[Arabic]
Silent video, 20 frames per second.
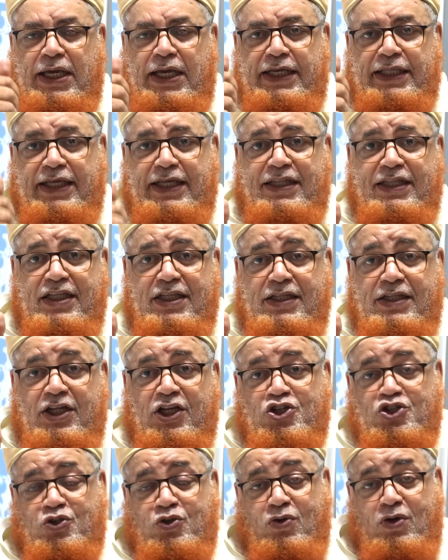اذا
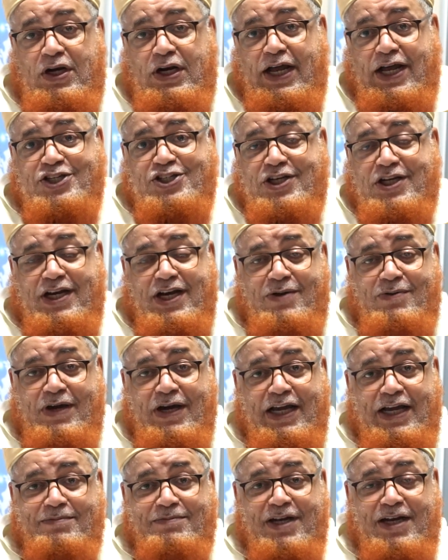نرجعوا للعشر
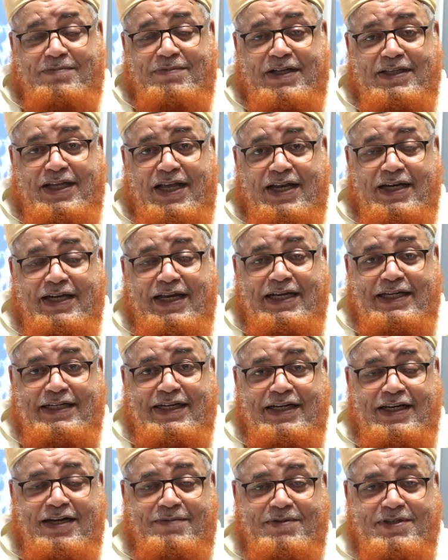الاواخر من رمضان قال
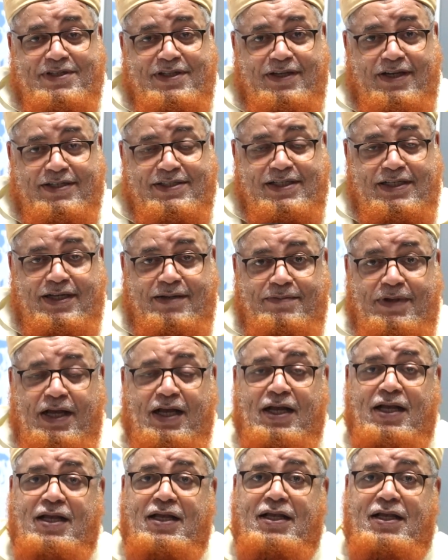لنا النبي صلى الله عليه وسلم